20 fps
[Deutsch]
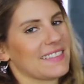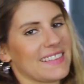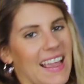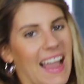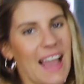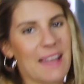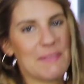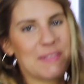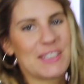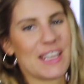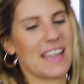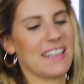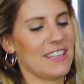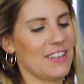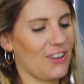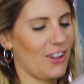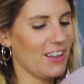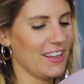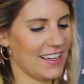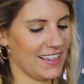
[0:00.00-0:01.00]
da habe ich eine
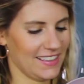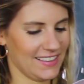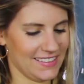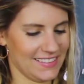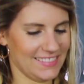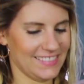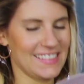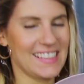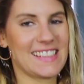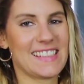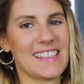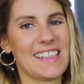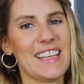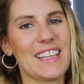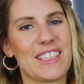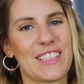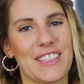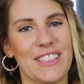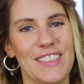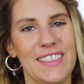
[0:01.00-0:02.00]
neue. Ist die
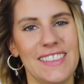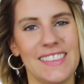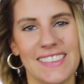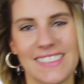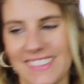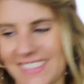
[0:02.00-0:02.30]
nicht schön?